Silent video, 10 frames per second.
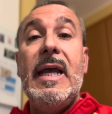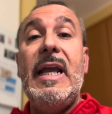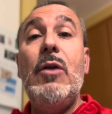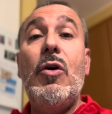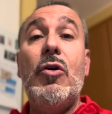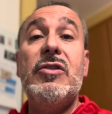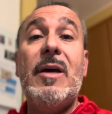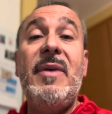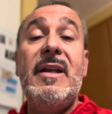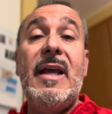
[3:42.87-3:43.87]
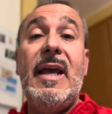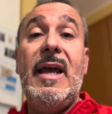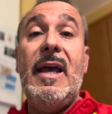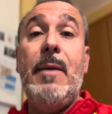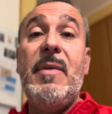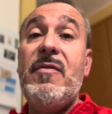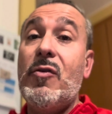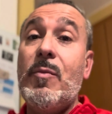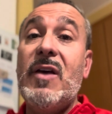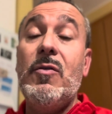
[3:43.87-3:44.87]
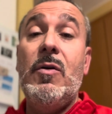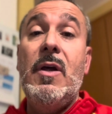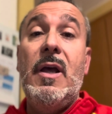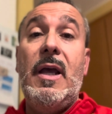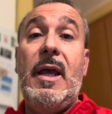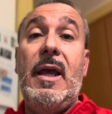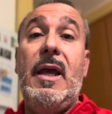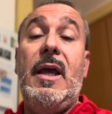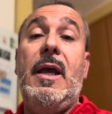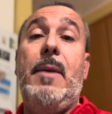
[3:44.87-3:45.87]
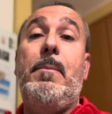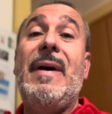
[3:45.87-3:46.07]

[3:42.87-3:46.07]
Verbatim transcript: Y luego también eh, me he formado eh,